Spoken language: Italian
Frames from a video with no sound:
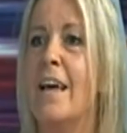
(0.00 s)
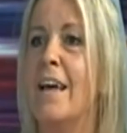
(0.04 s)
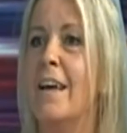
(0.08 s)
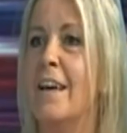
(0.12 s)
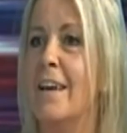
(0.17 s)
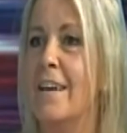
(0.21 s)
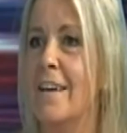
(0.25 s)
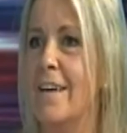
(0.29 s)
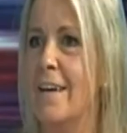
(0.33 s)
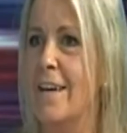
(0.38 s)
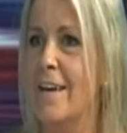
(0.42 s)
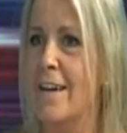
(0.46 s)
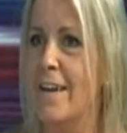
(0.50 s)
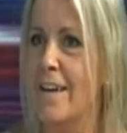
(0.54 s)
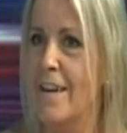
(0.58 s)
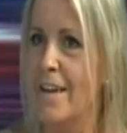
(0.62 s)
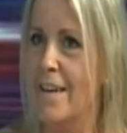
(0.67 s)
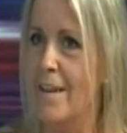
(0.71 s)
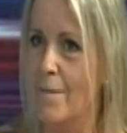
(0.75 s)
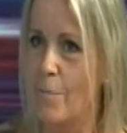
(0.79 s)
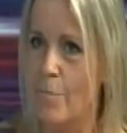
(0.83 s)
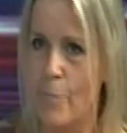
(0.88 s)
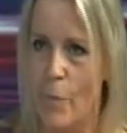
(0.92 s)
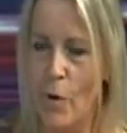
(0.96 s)

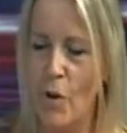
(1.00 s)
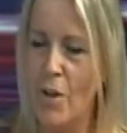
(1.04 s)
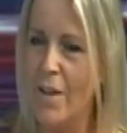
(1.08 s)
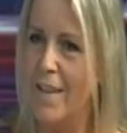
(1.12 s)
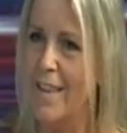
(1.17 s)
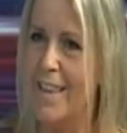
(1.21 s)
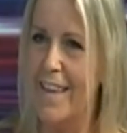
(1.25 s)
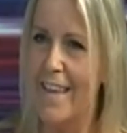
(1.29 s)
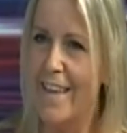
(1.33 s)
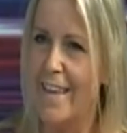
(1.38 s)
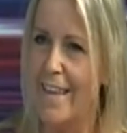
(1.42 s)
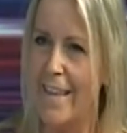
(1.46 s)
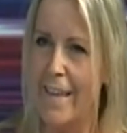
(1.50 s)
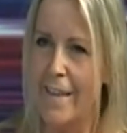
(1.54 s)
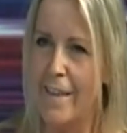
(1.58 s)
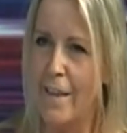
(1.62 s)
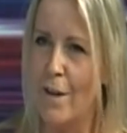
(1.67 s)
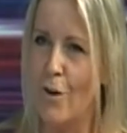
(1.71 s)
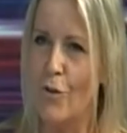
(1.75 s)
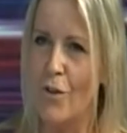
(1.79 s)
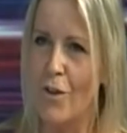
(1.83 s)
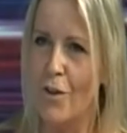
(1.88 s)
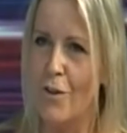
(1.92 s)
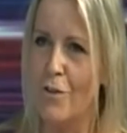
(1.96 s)
eh, poi le
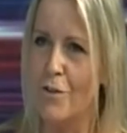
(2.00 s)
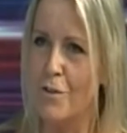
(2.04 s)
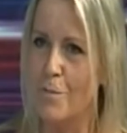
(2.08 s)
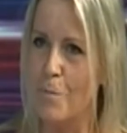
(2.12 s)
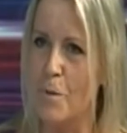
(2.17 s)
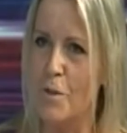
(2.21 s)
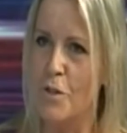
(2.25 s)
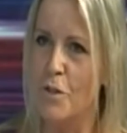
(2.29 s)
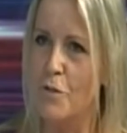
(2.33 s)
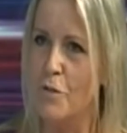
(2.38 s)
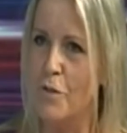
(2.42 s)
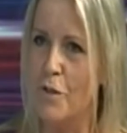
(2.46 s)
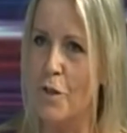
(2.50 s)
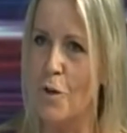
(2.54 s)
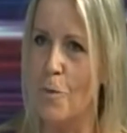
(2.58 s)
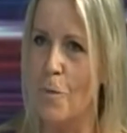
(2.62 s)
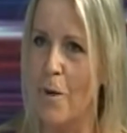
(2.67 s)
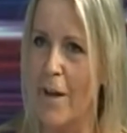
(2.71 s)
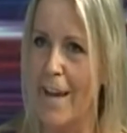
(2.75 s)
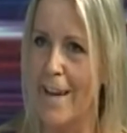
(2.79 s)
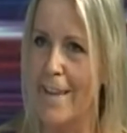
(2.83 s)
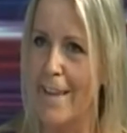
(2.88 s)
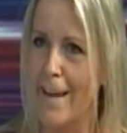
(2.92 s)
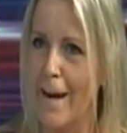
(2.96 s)
chiederò nello specifico
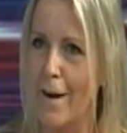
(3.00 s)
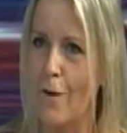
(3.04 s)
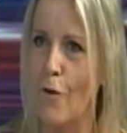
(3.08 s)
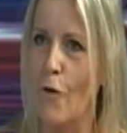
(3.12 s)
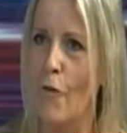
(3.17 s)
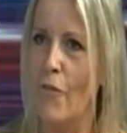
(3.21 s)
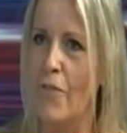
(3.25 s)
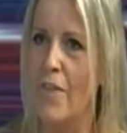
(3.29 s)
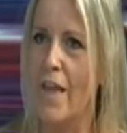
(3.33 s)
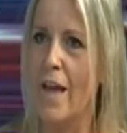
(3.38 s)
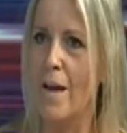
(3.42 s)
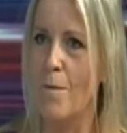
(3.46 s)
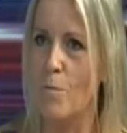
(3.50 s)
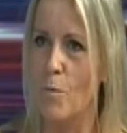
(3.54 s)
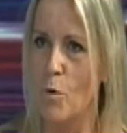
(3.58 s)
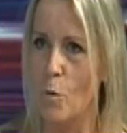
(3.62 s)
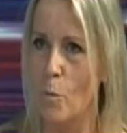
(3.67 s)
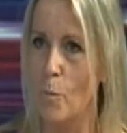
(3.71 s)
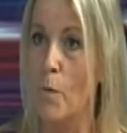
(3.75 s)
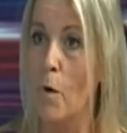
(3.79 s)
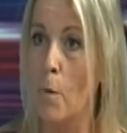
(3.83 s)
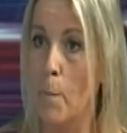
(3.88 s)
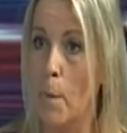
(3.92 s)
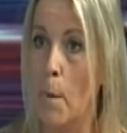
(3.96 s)
magari di raccontarmi
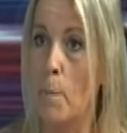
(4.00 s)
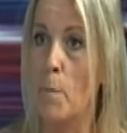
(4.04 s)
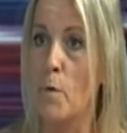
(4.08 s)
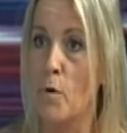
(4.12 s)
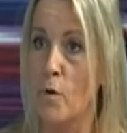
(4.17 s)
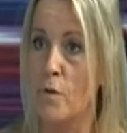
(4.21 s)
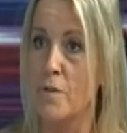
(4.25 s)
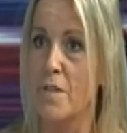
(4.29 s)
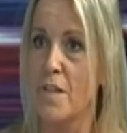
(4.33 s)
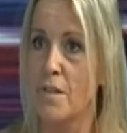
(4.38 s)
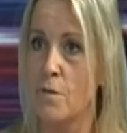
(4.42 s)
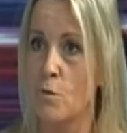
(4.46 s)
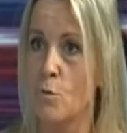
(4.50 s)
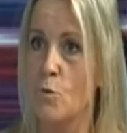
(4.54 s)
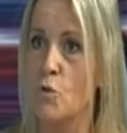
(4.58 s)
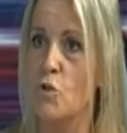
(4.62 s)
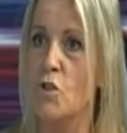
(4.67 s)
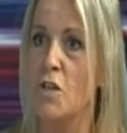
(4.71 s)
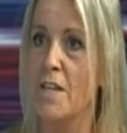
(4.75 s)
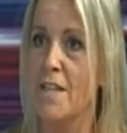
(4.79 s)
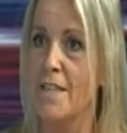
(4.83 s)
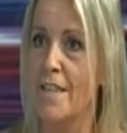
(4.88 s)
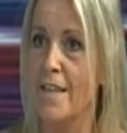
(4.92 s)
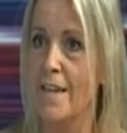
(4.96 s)
un po' proprio cosa
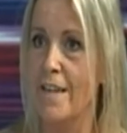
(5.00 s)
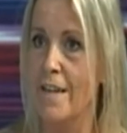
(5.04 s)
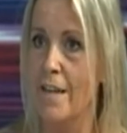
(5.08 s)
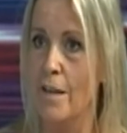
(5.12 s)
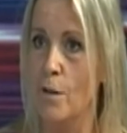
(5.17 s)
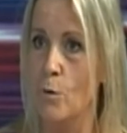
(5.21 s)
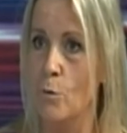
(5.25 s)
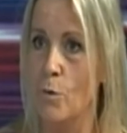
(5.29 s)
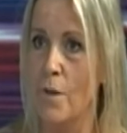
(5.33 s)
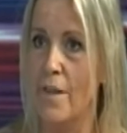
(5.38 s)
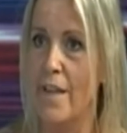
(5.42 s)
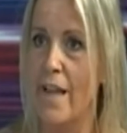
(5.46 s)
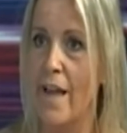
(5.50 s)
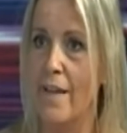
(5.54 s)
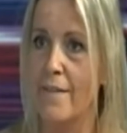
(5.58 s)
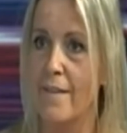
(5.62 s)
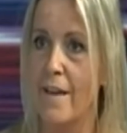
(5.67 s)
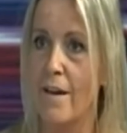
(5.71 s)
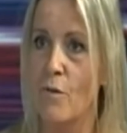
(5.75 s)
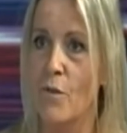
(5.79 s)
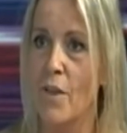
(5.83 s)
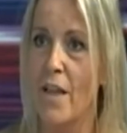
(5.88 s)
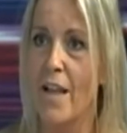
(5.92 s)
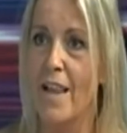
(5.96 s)
succede certo. in una
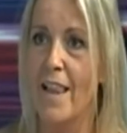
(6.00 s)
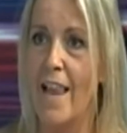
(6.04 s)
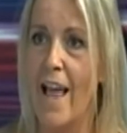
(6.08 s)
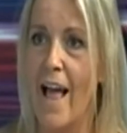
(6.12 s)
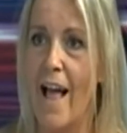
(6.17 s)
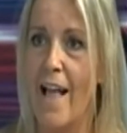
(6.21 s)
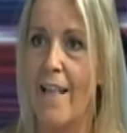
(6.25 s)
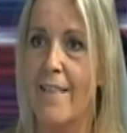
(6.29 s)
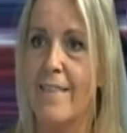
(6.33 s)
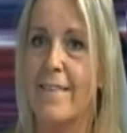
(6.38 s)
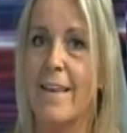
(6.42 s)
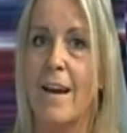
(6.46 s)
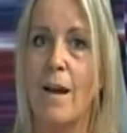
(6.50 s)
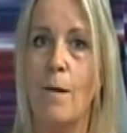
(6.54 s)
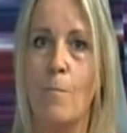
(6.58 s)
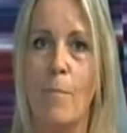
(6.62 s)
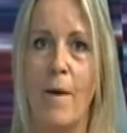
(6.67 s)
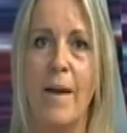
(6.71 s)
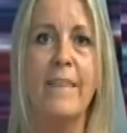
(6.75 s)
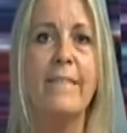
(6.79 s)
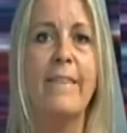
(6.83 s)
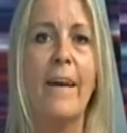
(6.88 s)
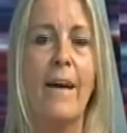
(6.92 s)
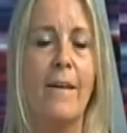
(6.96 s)
data o nell'altra,
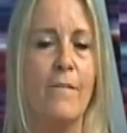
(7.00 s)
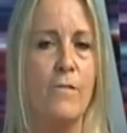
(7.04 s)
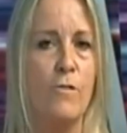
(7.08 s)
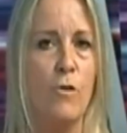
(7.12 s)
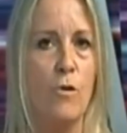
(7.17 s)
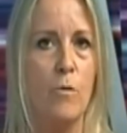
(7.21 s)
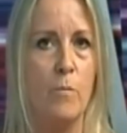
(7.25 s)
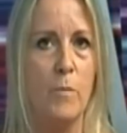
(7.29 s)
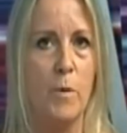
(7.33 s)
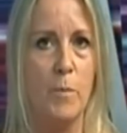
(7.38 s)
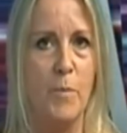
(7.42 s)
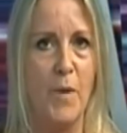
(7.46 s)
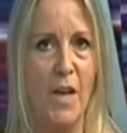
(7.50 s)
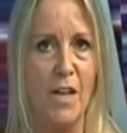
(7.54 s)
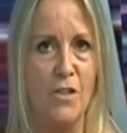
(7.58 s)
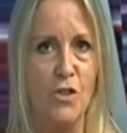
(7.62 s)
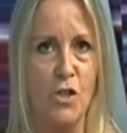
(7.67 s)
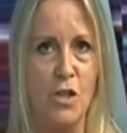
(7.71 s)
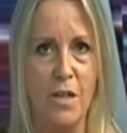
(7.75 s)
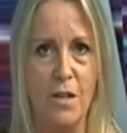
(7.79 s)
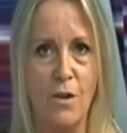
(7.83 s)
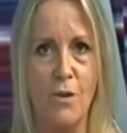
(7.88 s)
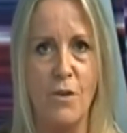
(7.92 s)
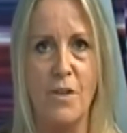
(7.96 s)
ma intanto mi
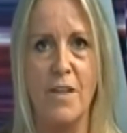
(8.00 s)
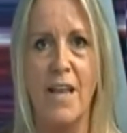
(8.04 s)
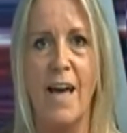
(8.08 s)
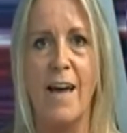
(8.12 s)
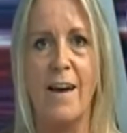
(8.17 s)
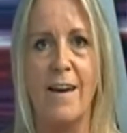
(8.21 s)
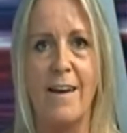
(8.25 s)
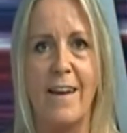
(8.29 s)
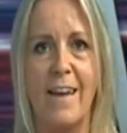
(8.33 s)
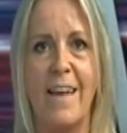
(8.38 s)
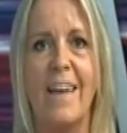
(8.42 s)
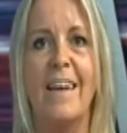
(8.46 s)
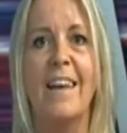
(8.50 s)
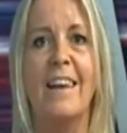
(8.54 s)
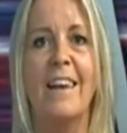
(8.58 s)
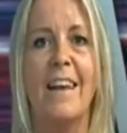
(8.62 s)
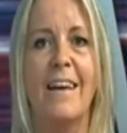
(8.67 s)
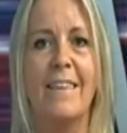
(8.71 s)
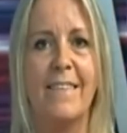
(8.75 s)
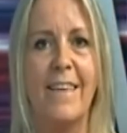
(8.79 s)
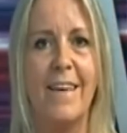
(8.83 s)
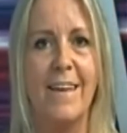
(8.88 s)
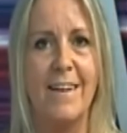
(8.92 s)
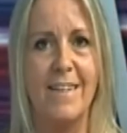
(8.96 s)
piace ricordare che è
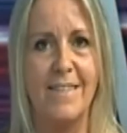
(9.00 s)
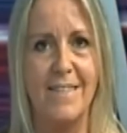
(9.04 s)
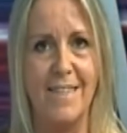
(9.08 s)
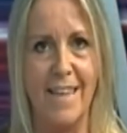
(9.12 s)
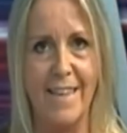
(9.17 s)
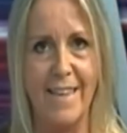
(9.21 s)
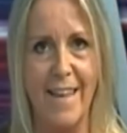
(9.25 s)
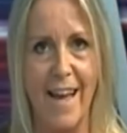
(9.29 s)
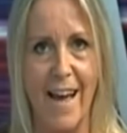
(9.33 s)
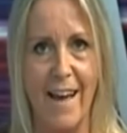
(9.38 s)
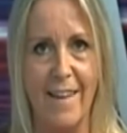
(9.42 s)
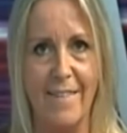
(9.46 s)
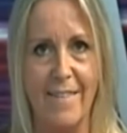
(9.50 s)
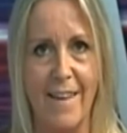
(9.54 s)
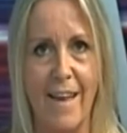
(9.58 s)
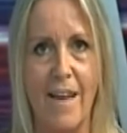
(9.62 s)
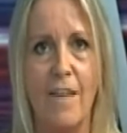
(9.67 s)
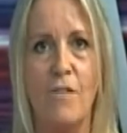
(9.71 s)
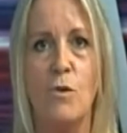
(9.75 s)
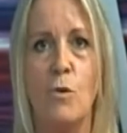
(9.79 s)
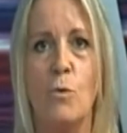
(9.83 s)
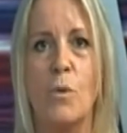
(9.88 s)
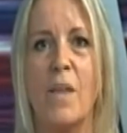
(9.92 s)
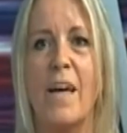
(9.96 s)
la terza
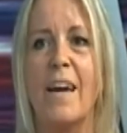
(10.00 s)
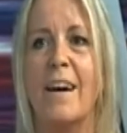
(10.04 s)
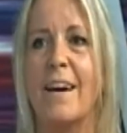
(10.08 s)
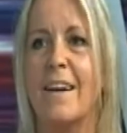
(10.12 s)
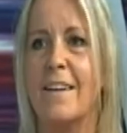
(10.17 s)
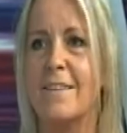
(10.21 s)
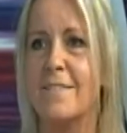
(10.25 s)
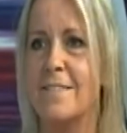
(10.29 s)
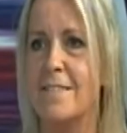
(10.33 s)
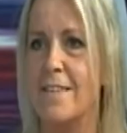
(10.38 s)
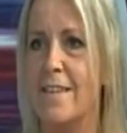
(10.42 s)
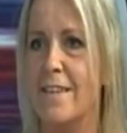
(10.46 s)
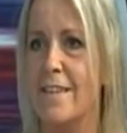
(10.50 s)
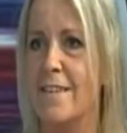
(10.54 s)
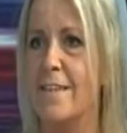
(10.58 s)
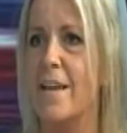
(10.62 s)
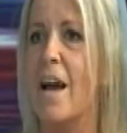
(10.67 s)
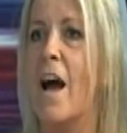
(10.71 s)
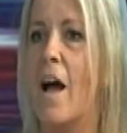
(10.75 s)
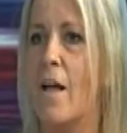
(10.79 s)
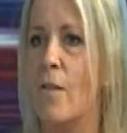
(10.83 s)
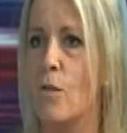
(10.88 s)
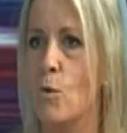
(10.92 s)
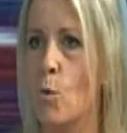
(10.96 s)
data di una
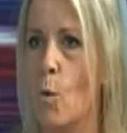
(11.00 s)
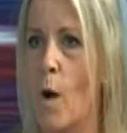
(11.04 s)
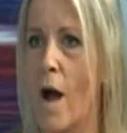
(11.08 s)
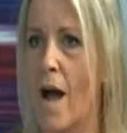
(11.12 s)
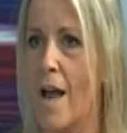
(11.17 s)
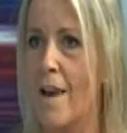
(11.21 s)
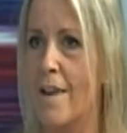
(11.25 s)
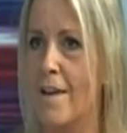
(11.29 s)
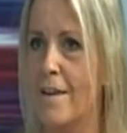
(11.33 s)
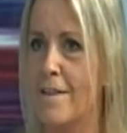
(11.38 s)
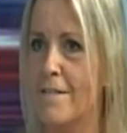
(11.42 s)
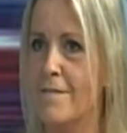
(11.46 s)
rassegna annuale.